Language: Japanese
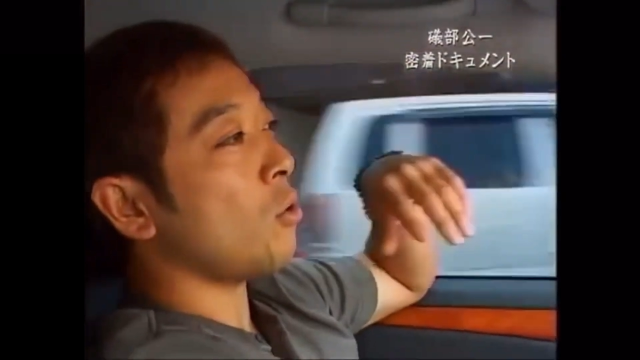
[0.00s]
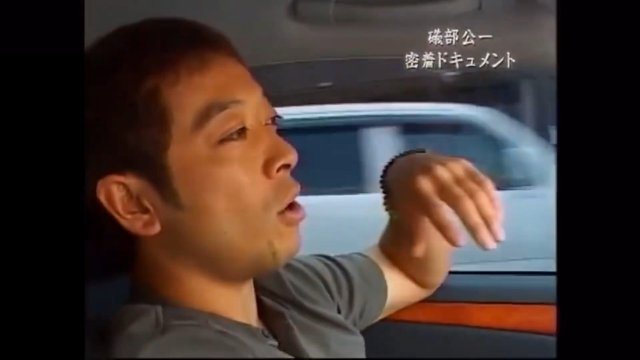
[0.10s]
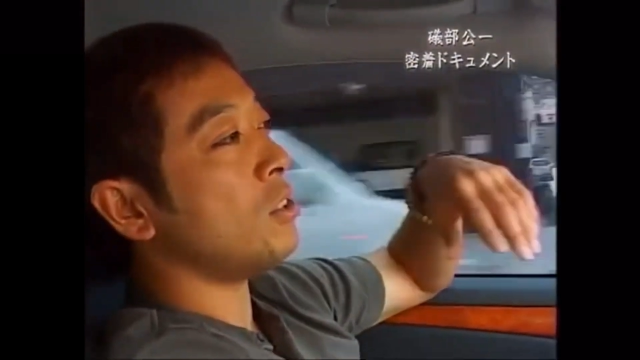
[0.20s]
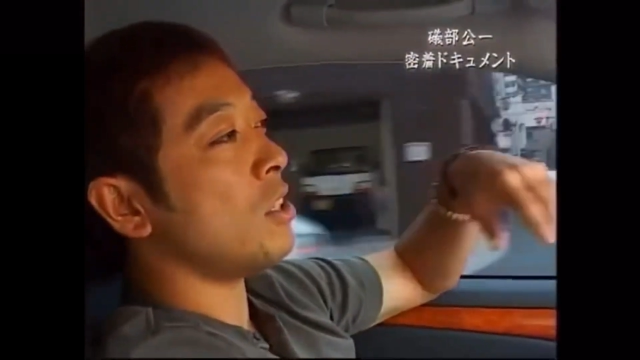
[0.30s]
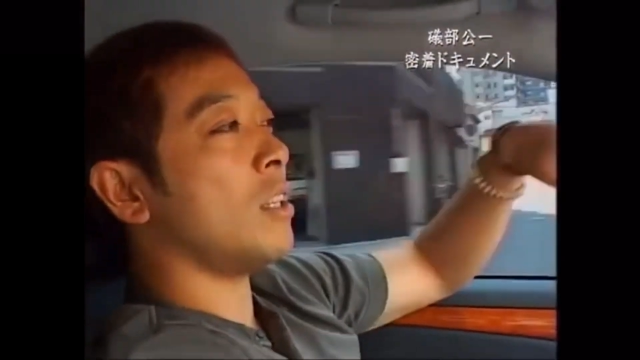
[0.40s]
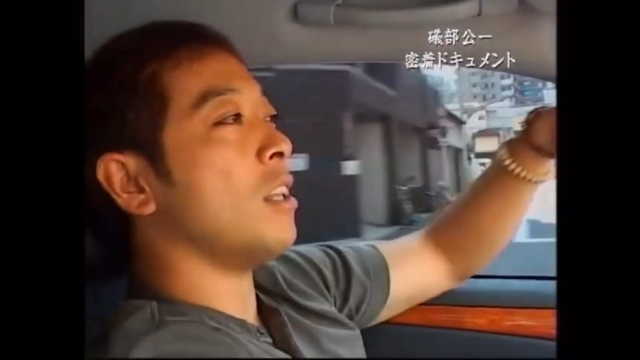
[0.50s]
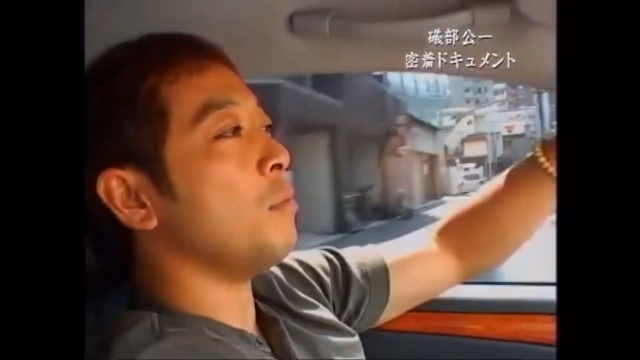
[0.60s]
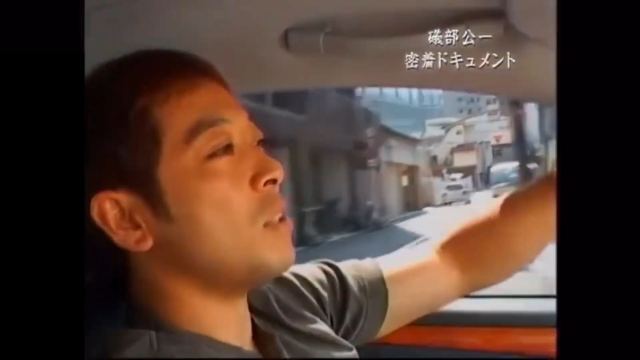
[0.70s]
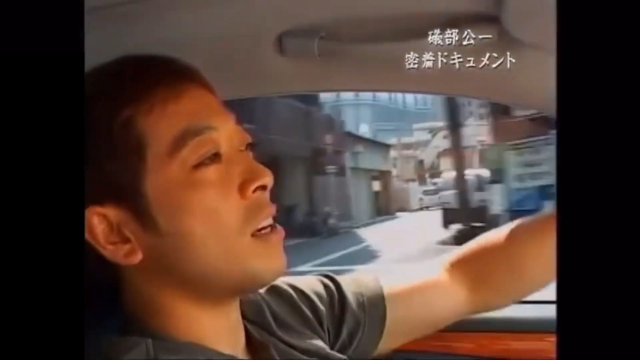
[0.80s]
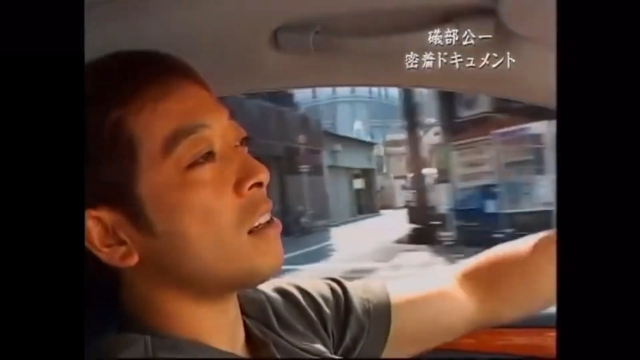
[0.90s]
今日あいつなん
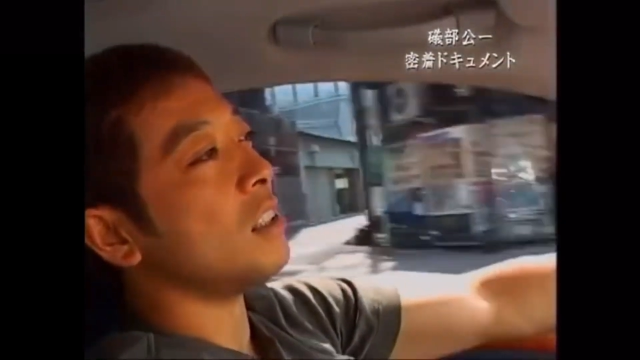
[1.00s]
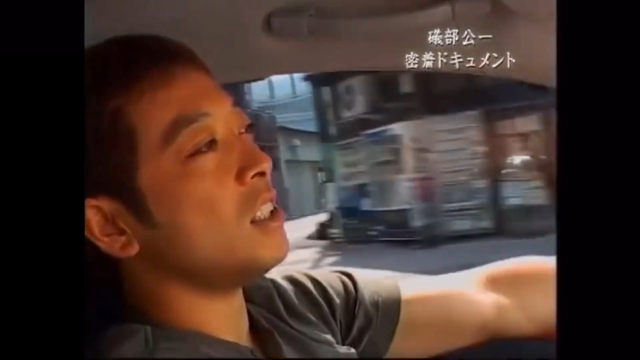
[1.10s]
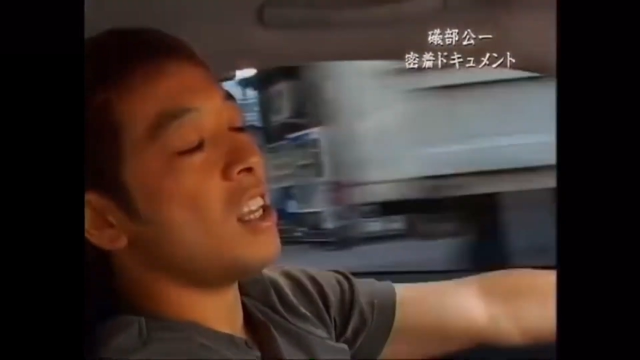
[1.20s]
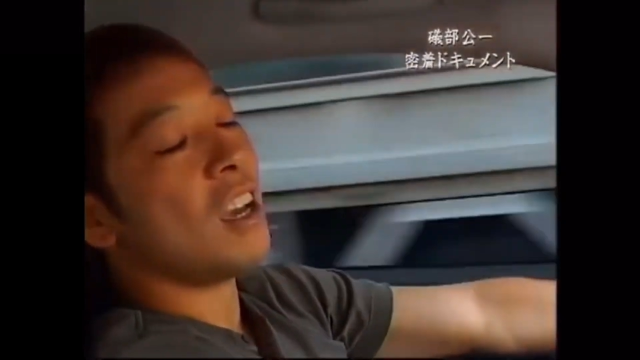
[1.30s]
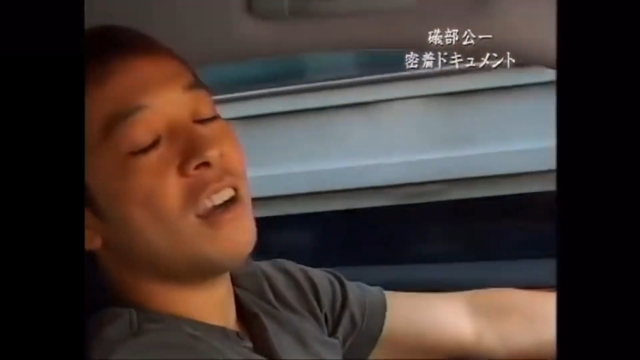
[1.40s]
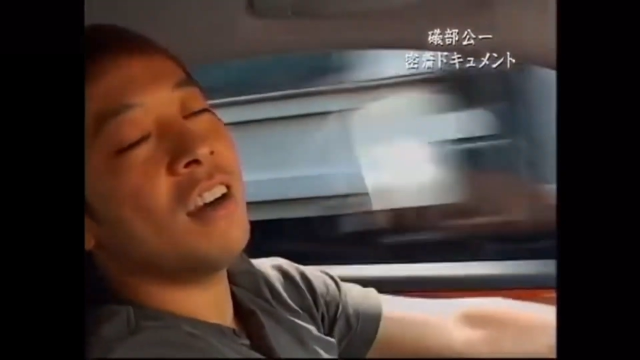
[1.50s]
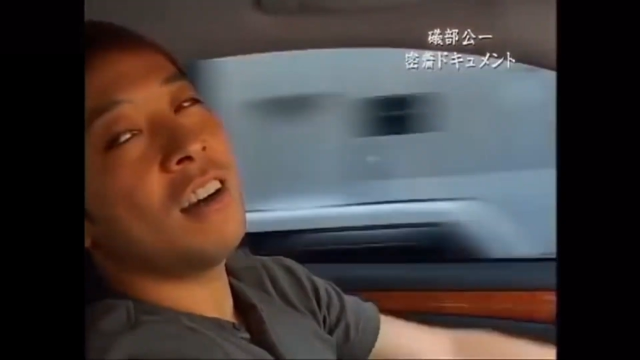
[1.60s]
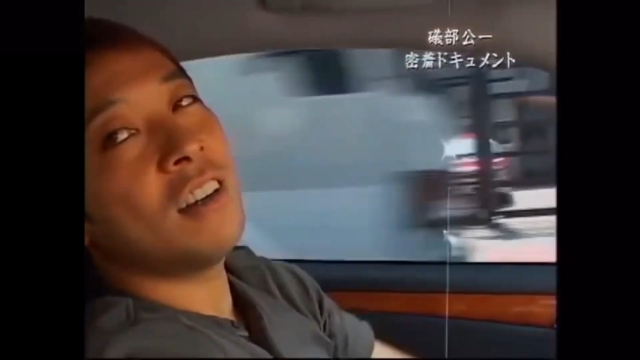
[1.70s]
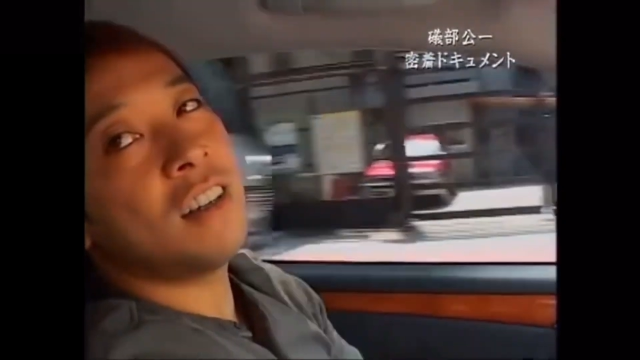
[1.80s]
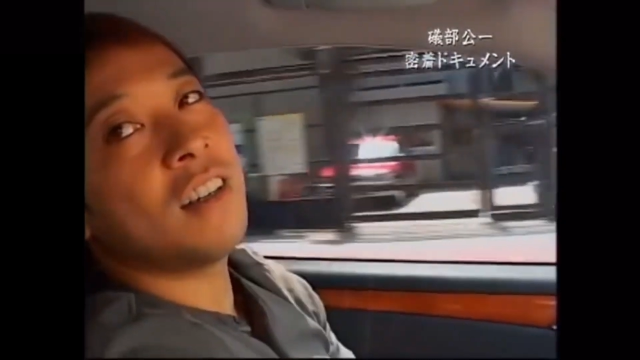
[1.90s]
だみたいな感じで
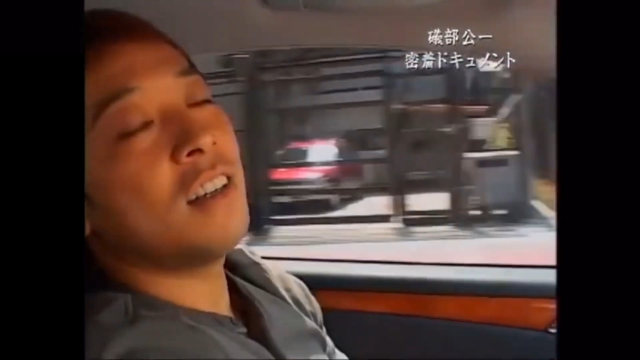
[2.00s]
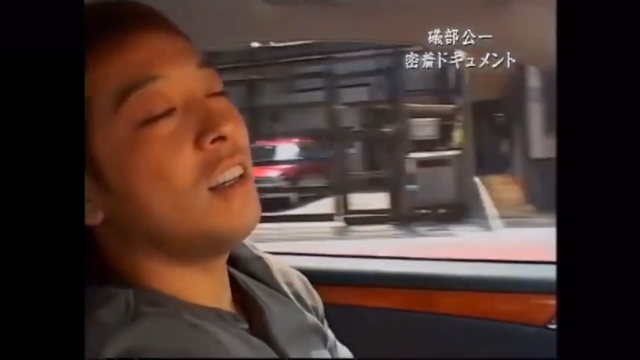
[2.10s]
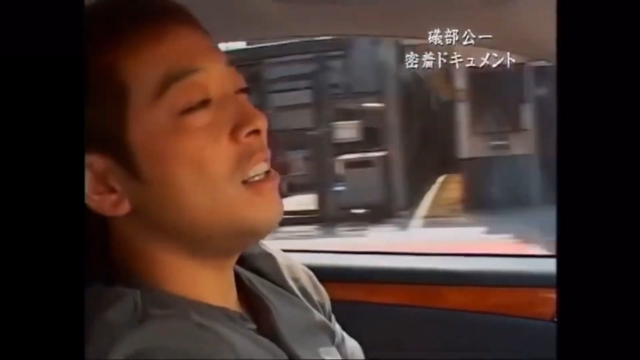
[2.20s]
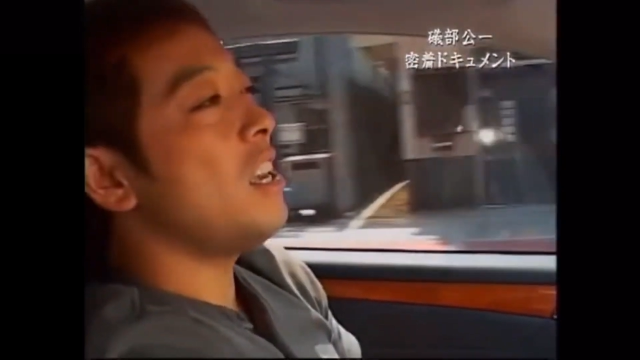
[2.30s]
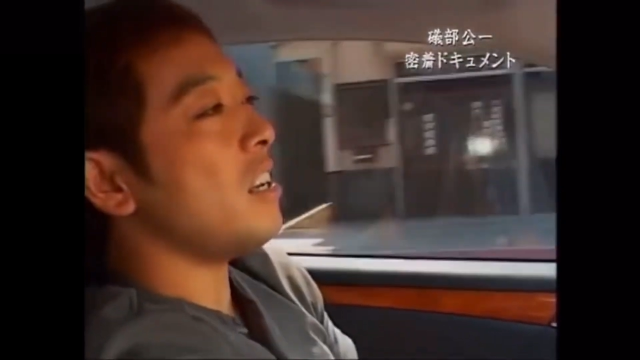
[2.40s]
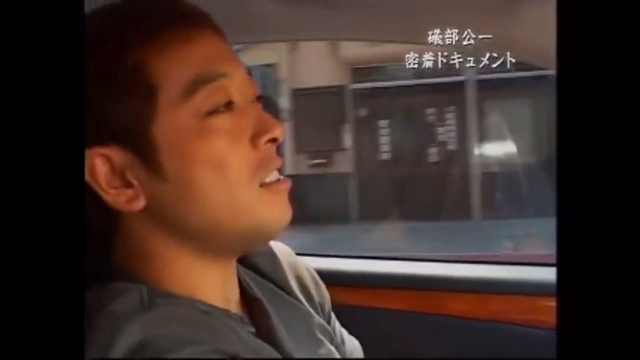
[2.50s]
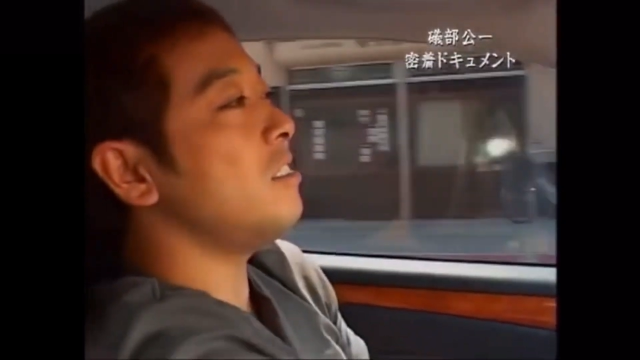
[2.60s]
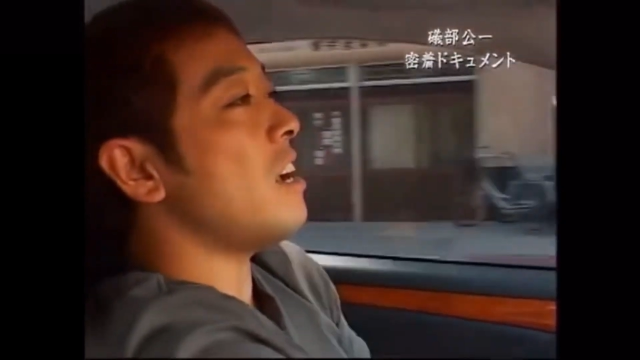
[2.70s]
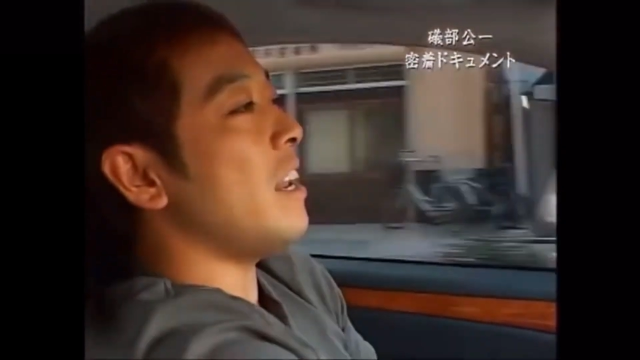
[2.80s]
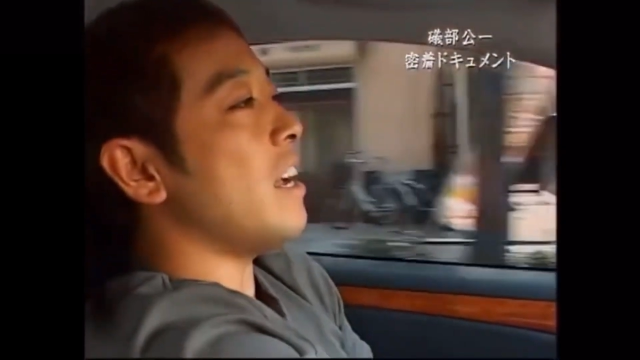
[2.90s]
やる
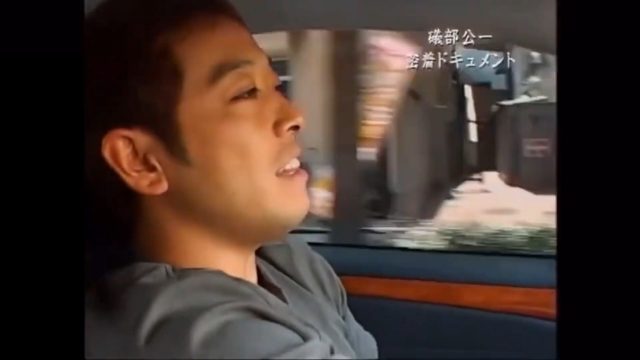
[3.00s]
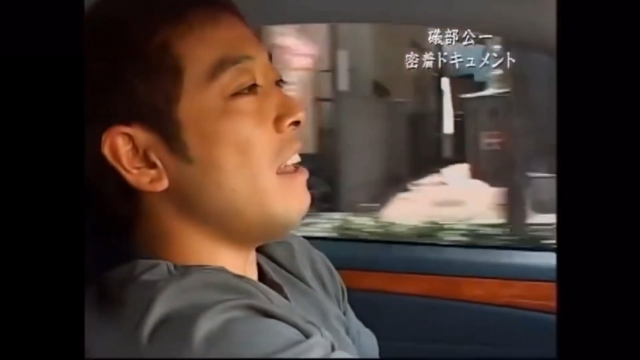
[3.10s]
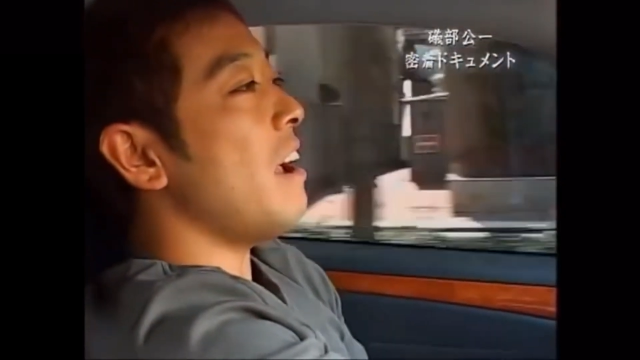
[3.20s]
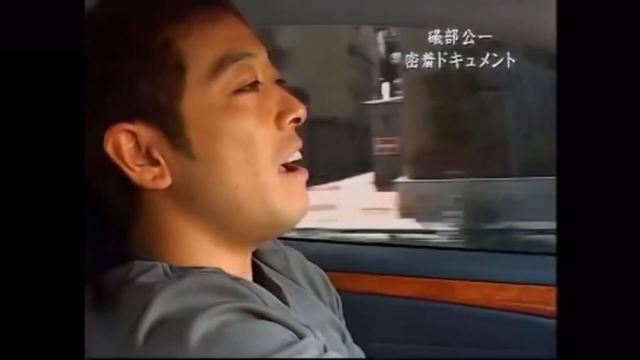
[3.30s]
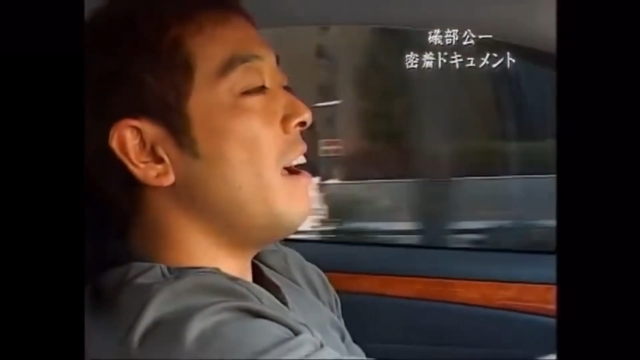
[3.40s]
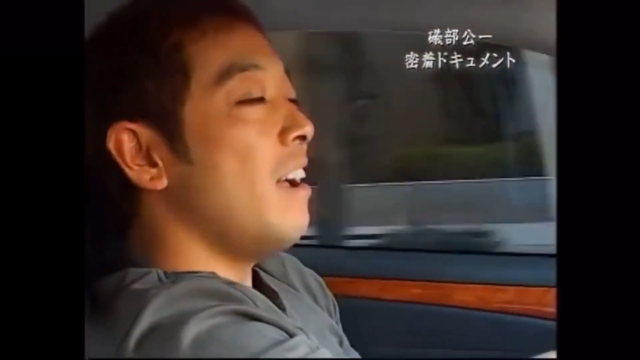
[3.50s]
ぐらいなんでね